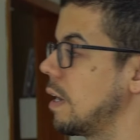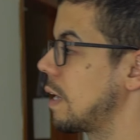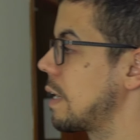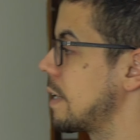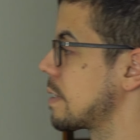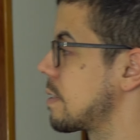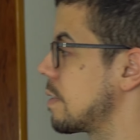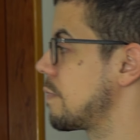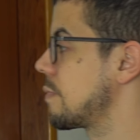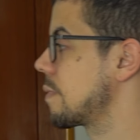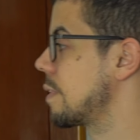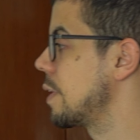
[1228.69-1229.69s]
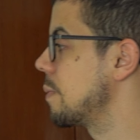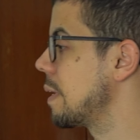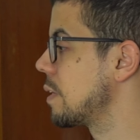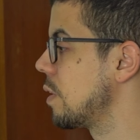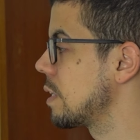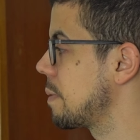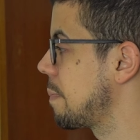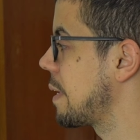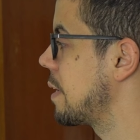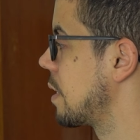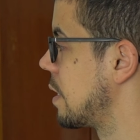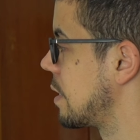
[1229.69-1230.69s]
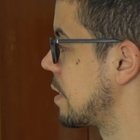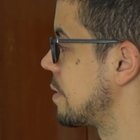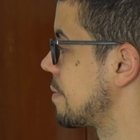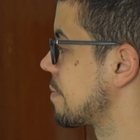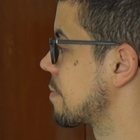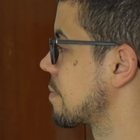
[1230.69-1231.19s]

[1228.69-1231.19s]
Alexa, cria uma nota para Ilana.